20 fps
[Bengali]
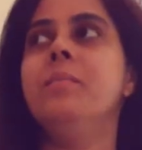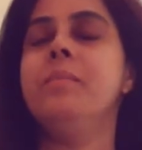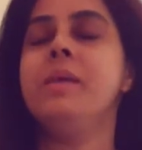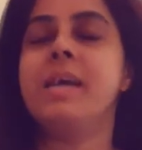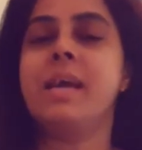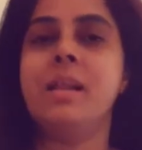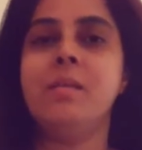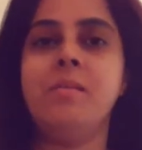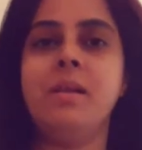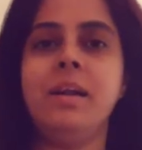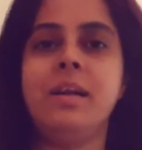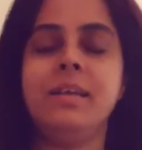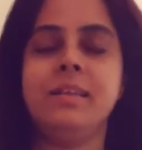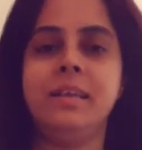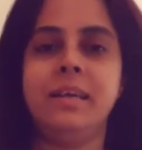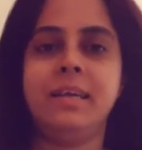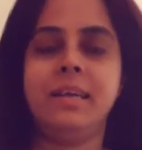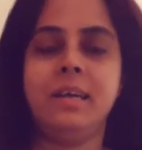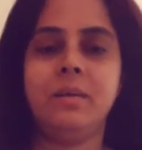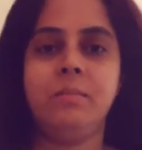বিকেলবেলাটা
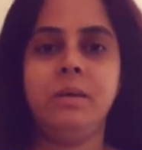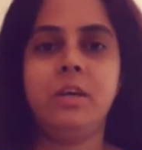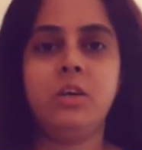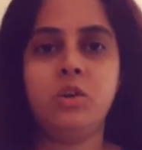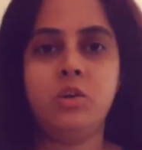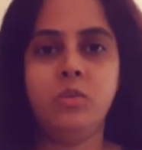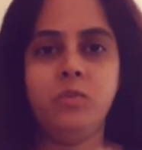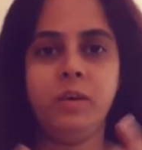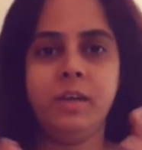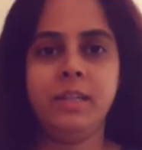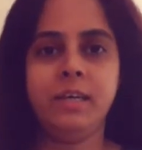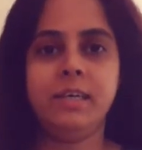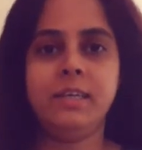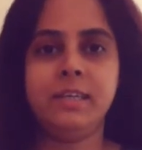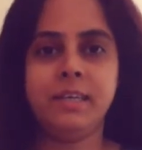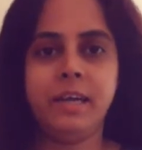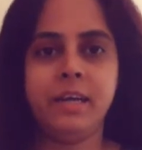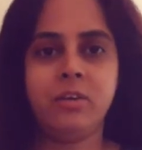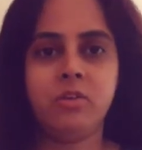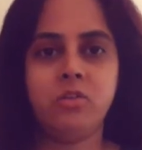দেখলাম একটু
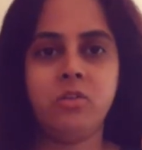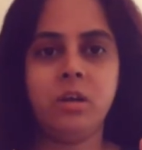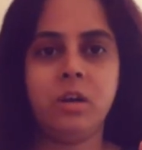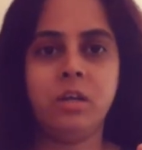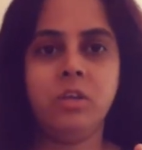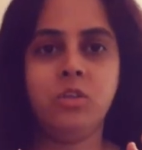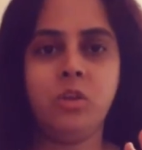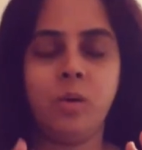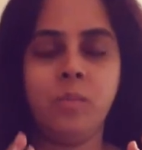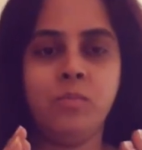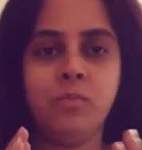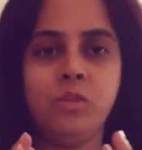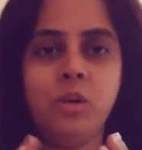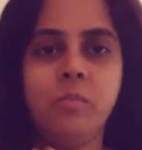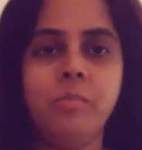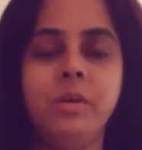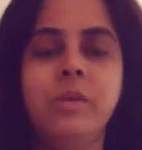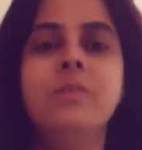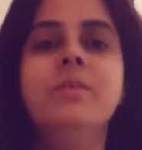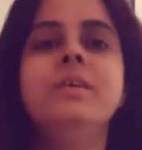ওয়েদারটা একটুখানি
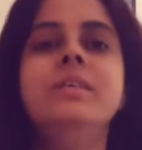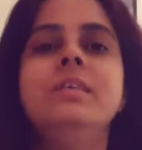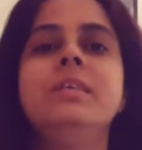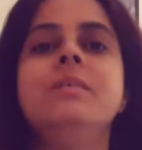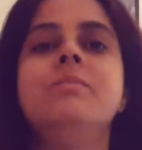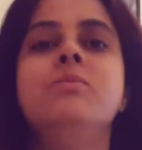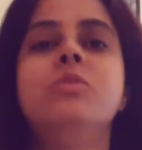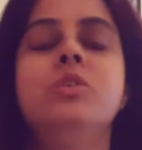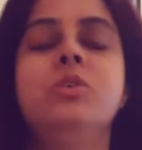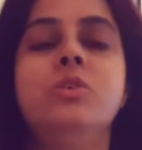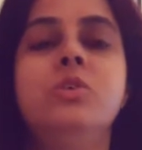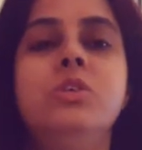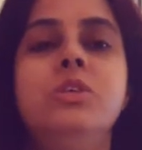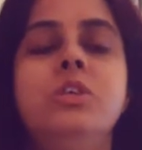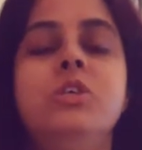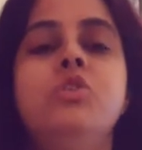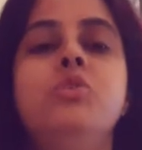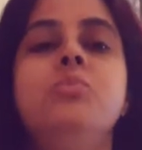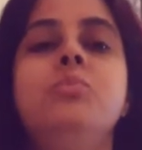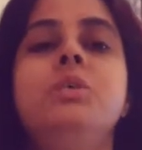থমথমে হয়েছে মনে
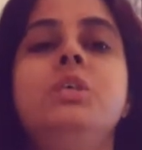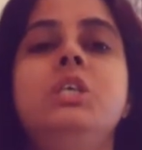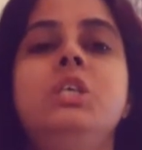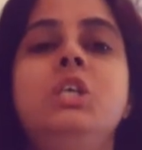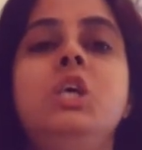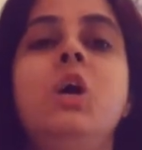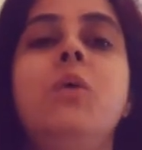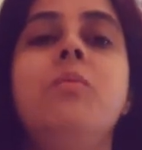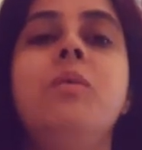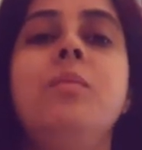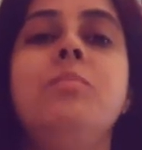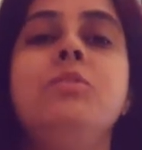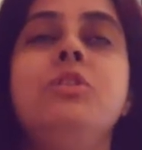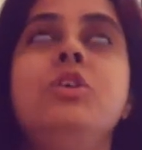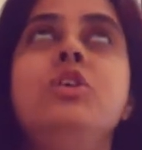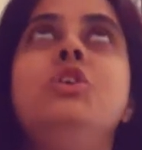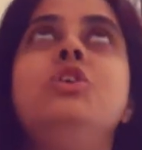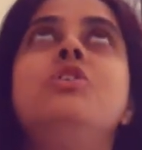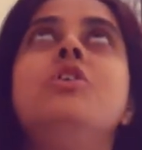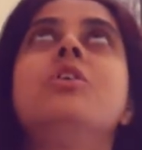হচ্ছে একটু বৃষ্টি হবে আমি
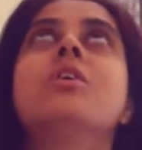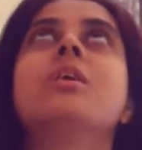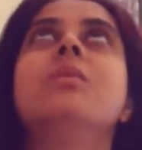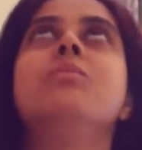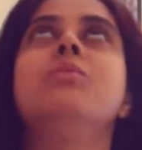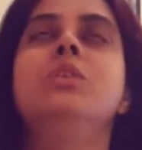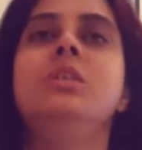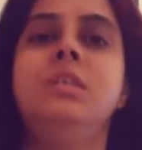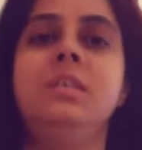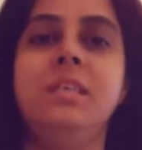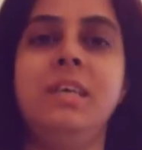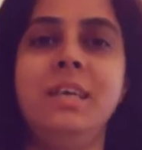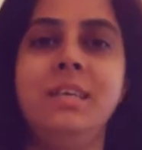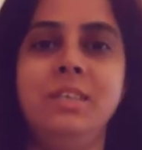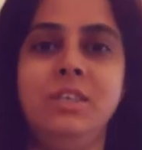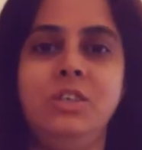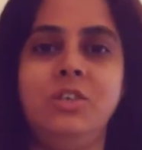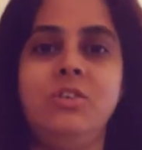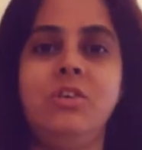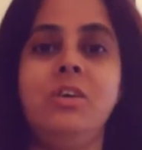তো ঈশ্বরকে বলছি হে
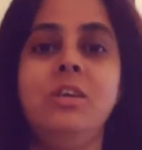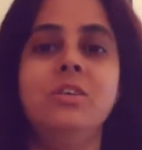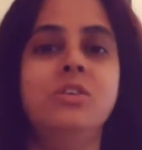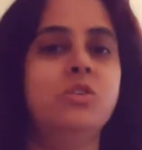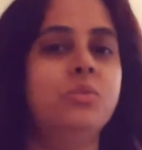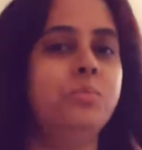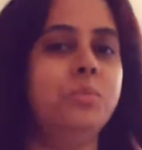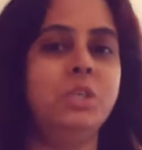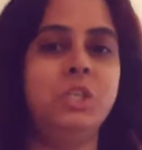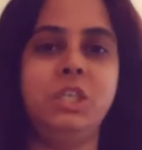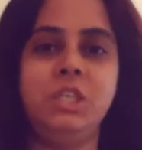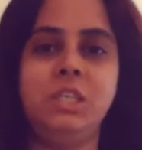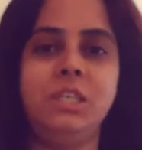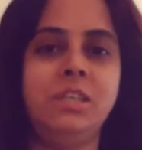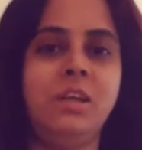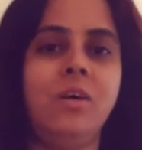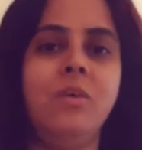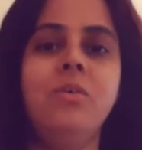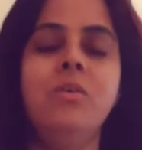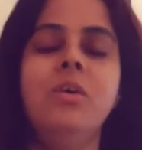ঈশ্বর একটু বৃষ্টি
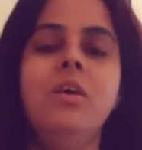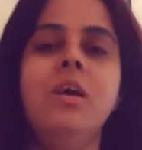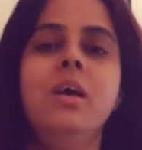দাও